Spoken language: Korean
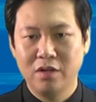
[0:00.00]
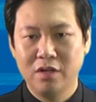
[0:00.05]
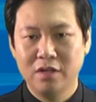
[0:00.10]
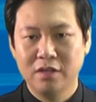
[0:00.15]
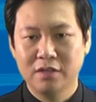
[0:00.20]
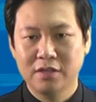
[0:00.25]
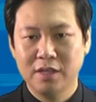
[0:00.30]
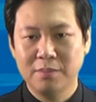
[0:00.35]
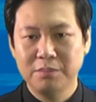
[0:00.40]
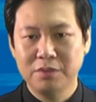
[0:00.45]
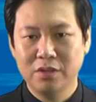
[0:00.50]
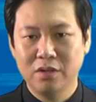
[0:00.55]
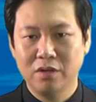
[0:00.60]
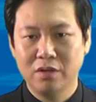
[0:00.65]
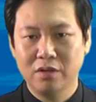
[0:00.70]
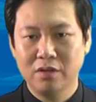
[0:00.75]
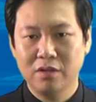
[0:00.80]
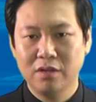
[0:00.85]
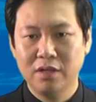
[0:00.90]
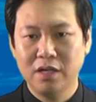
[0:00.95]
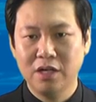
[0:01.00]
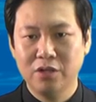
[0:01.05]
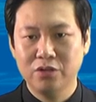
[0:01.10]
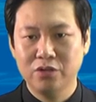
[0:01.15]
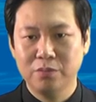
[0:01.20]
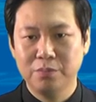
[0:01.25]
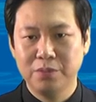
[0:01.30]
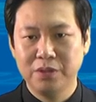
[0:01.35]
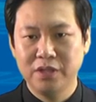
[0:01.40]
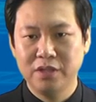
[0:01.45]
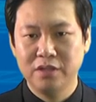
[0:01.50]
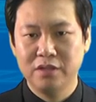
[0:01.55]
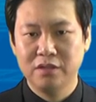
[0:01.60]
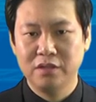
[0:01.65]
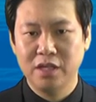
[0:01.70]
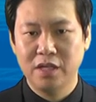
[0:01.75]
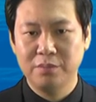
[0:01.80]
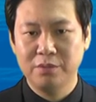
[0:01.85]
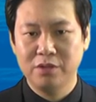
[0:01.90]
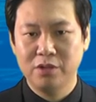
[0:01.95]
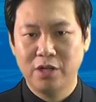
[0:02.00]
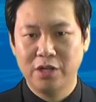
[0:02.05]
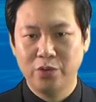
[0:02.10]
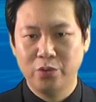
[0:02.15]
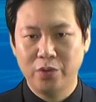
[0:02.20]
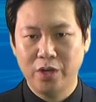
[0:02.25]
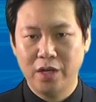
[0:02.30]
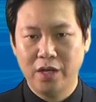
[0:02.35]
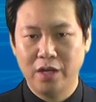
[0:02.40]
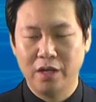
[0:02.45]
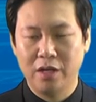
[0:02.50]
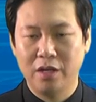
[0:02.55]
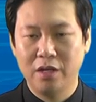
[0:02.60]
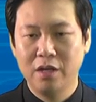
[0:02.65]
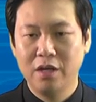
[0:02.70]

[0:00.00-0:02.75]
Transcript: 삼성 클라우드 프린트 앱을 활용해